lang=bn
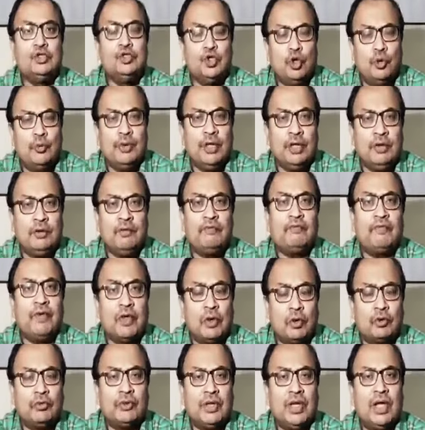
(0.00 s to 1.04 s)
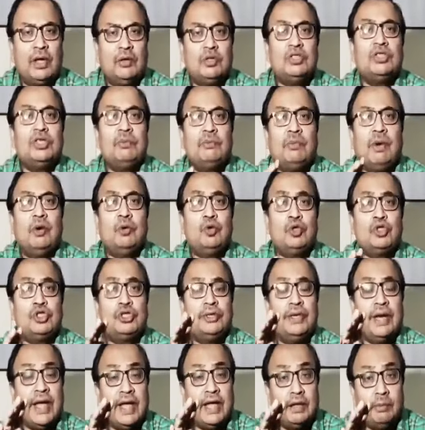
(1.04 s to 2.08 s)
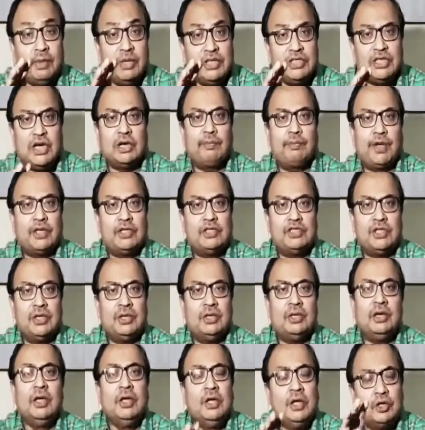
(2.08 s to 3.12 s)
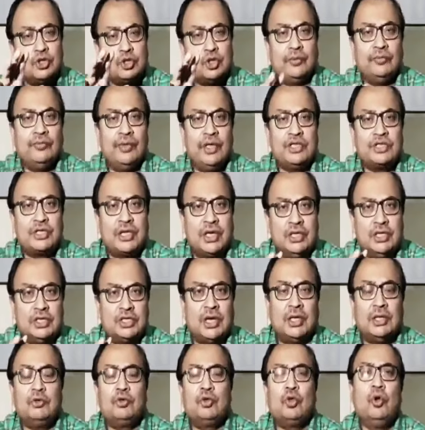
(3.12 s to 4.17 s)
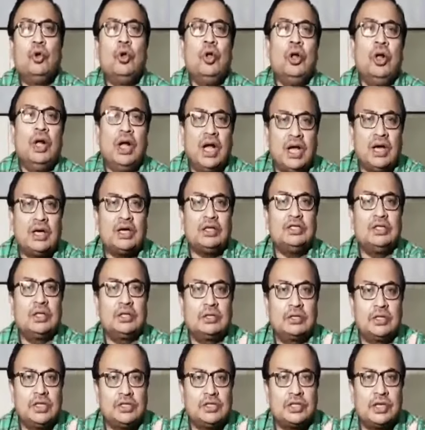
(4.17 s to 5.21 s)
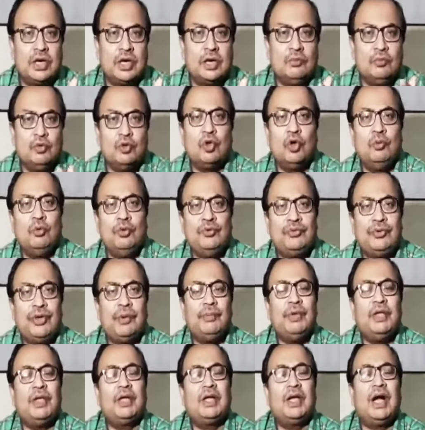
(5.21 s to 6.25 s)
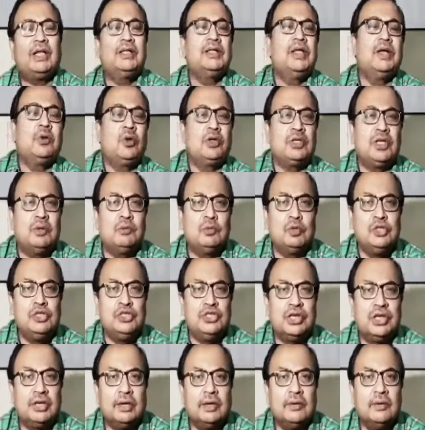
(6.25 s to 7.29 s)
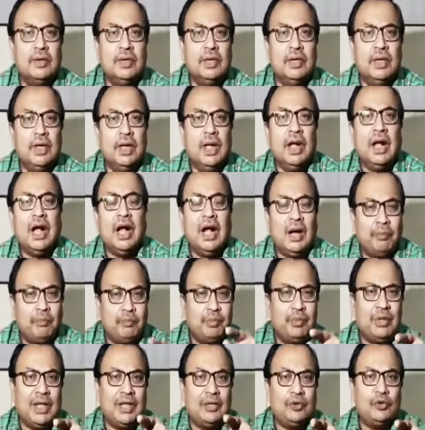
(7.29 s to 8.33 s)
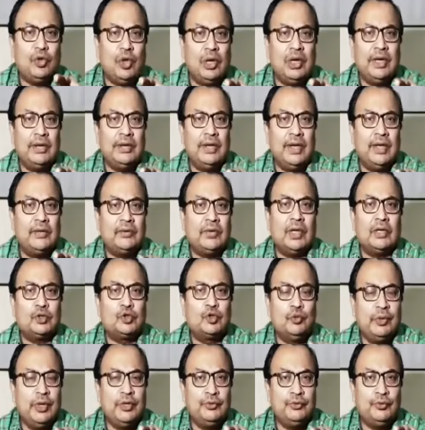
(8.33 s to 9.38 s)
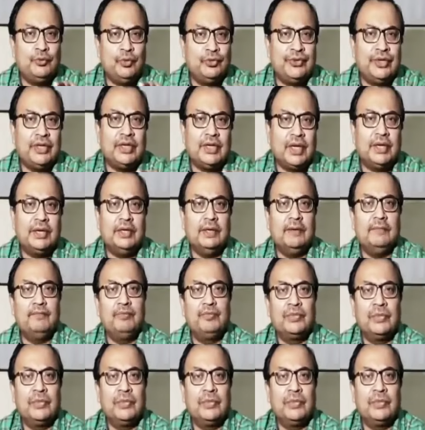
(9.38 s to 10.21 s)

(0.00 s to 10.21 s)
জমি ফেরত দেওয়া হচ্ছে মানুষ ন্যায় বিচার পাচ্ছেন সন্দেশকালী শান্ত আর ছত্তিশগড়ের মুখ্যমন্ত্রী আপনি কাদের কথা বলছেন আপনার দলের নেতা শুভেন্দু অধিকারী